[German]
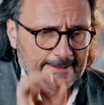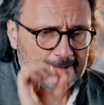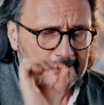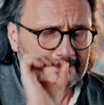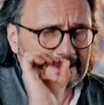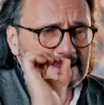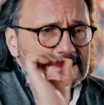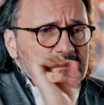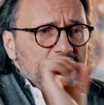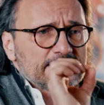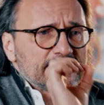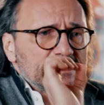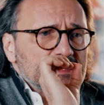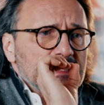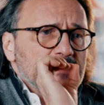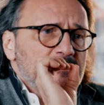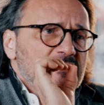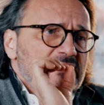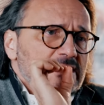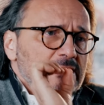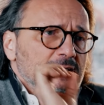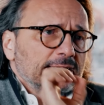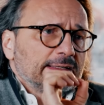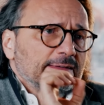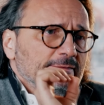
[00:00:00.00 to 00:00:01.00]
Das, was die im
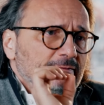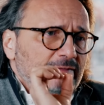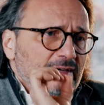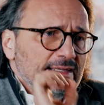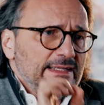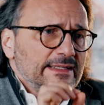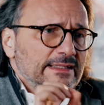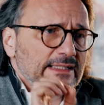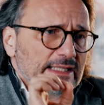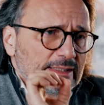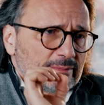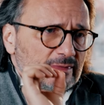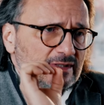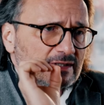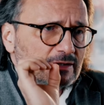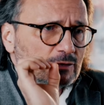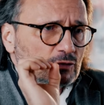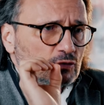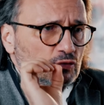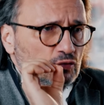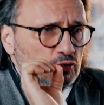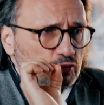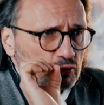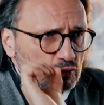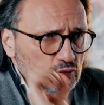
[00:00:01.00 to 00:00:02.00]
Silicon Valley nämlich
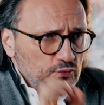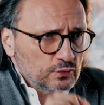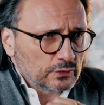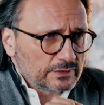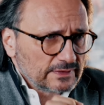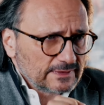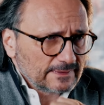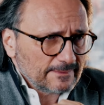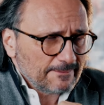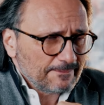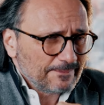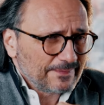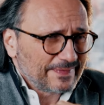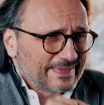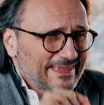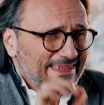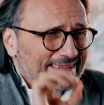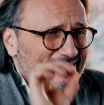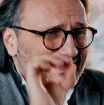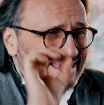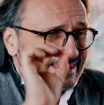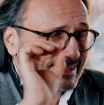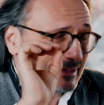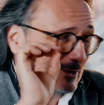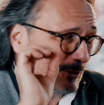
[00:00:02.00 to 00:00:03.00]
tun,
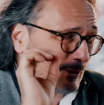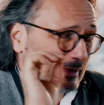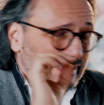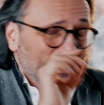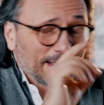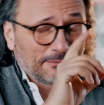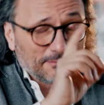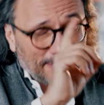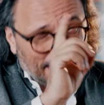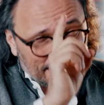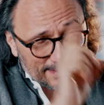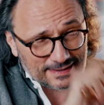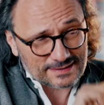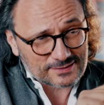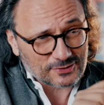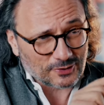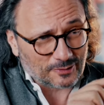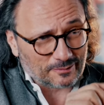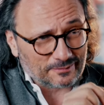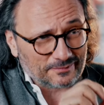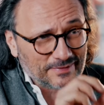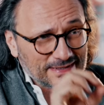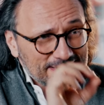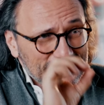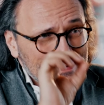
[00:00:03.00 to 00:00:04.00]
oder andersrum,
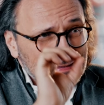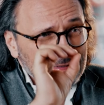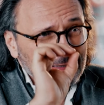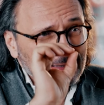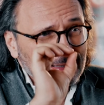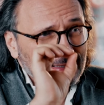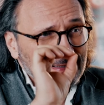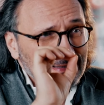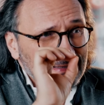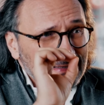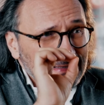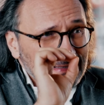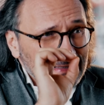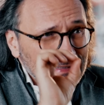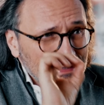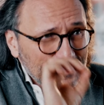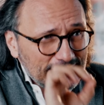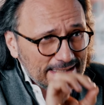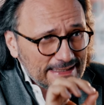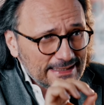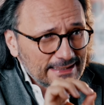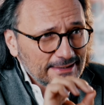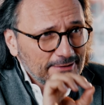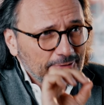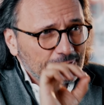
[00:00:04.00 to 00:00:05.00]
was die
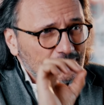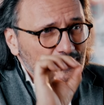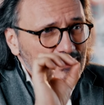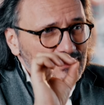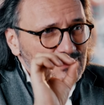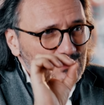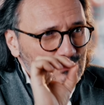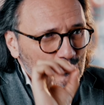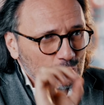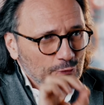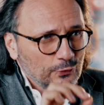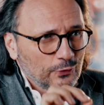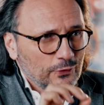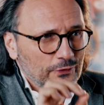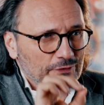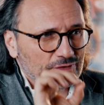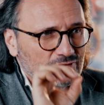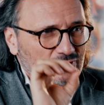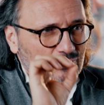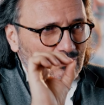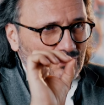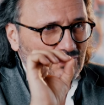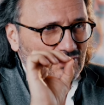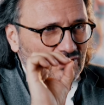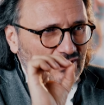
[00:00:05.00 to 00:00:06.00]
nicht versuchen
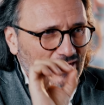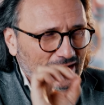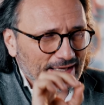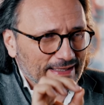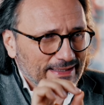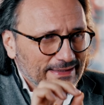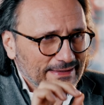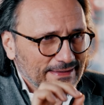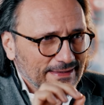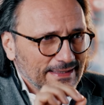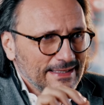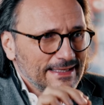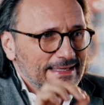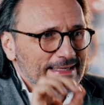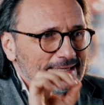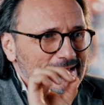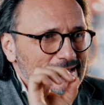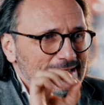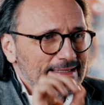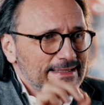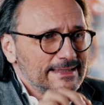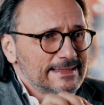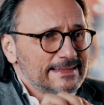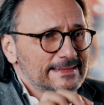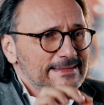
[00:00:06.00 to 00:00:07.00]
zu sein,
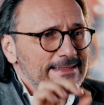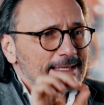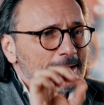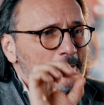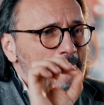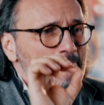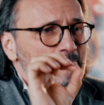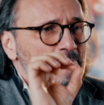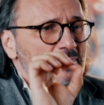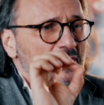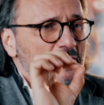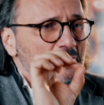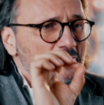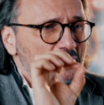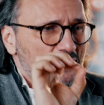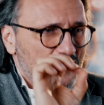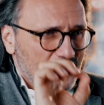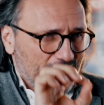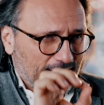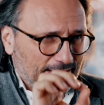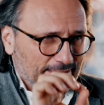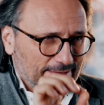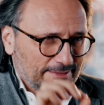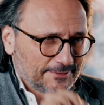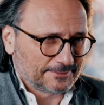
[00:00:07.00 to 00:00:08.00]
ist
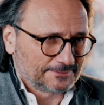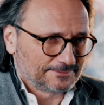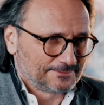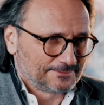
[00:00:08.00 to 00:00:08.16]
perfekt.